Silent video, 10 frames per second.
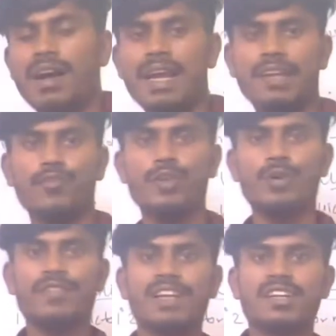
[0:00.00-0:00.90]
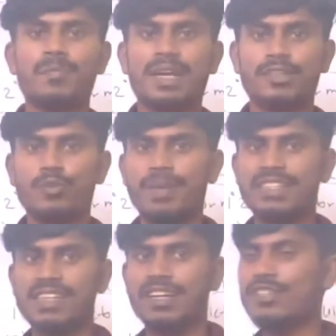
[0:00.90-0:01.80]
ஹாய் எவ்ரி ஒன் வெல்கம் பேக் டு மை
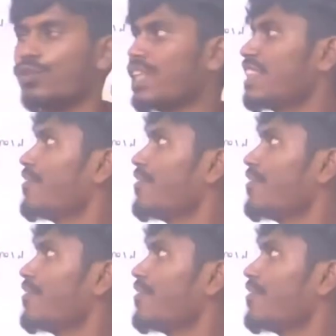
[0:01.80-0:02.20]
சேனல் ஸோ இந்த